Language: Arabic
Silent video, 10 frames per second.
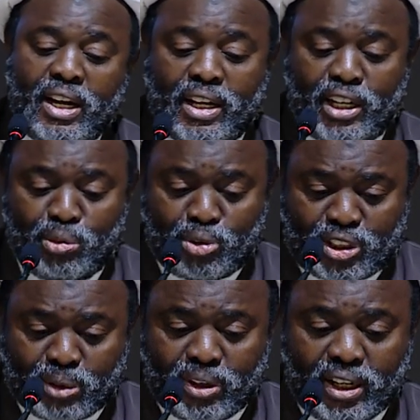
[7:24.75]

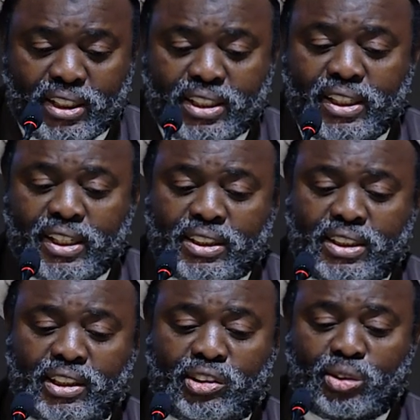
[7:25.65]
للمجتمعات
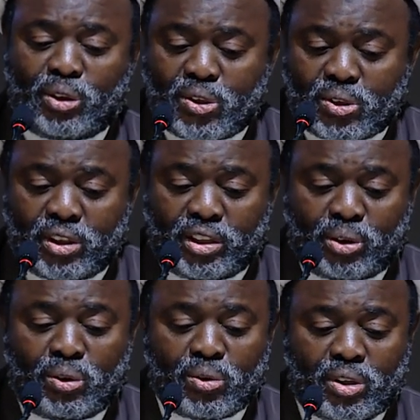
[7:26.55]
التي تحظى
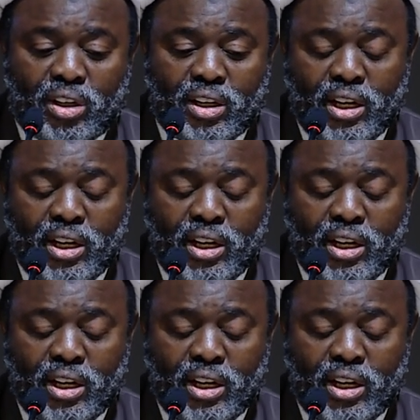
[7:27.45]
تحظى